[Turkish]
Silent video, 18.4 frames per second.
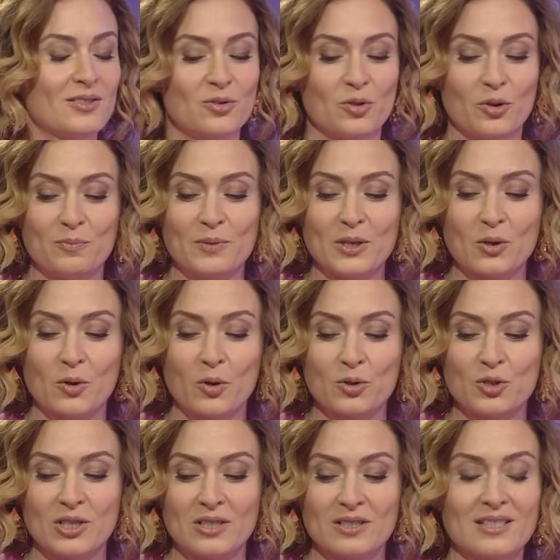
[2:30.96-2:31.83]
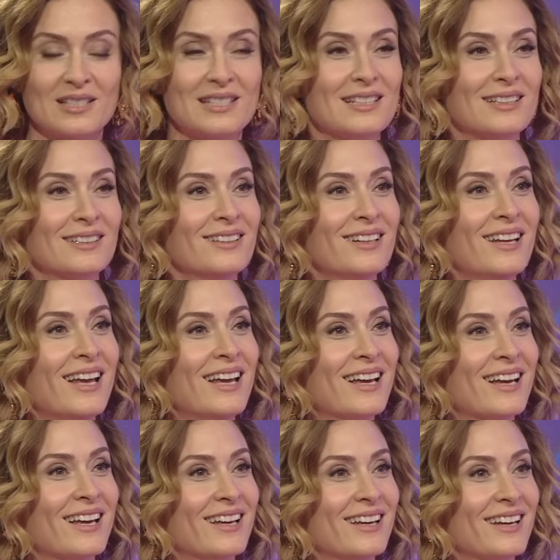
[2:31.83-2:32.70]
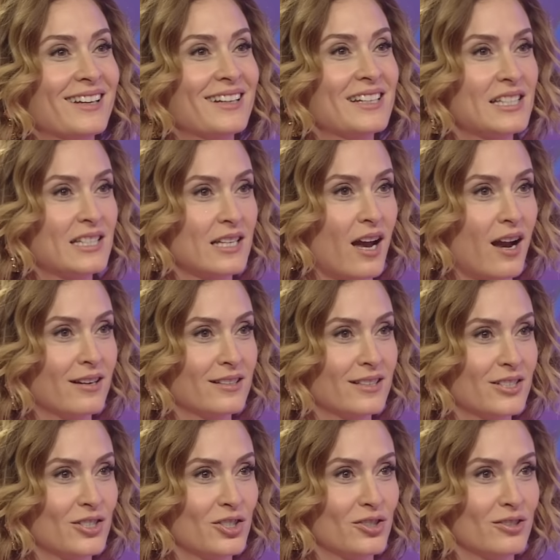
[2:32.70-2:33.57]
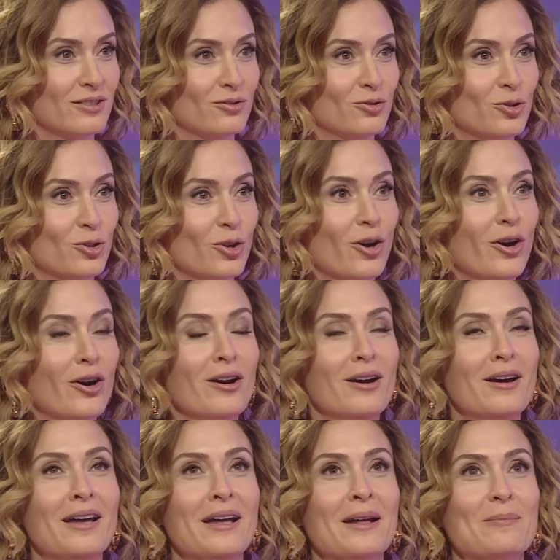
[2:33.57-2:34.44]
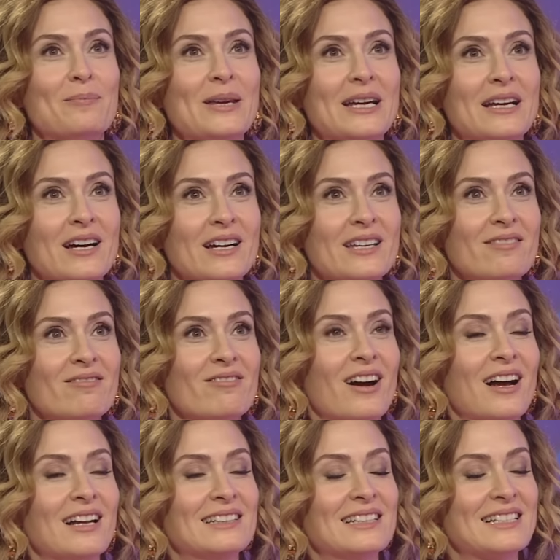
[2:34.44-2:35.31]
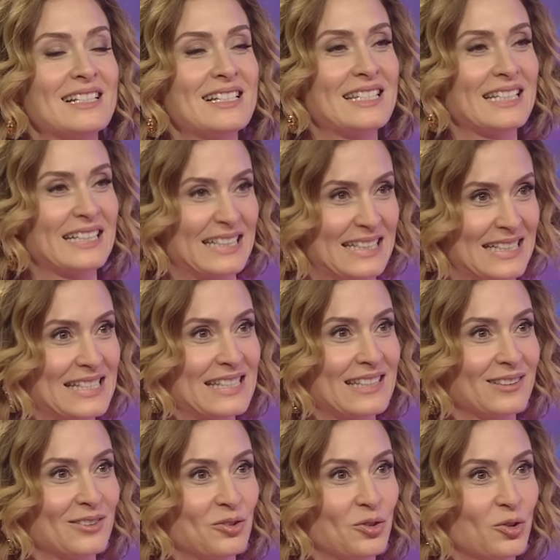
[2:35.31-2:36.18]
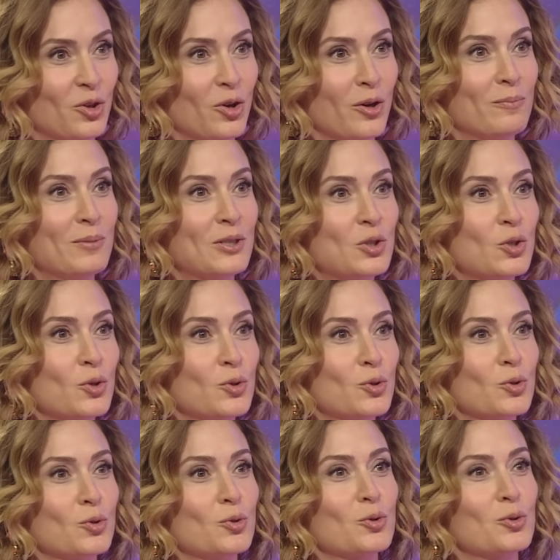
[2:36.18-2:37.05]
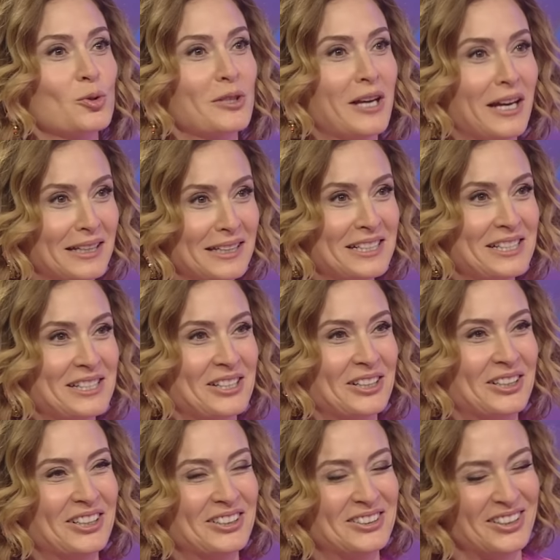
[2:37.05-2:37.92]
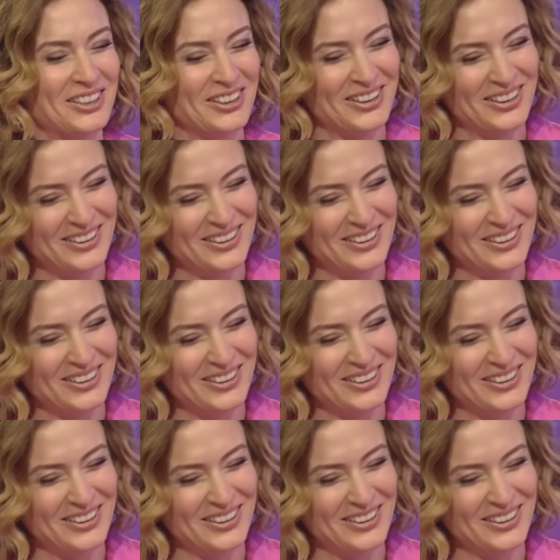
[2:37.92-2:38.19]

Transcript: diyor. Bir kocanızın e, kız kardeşini diyor bir kayınvalidenizin kızını diyor, bir çocuğunuzun halasını diyor.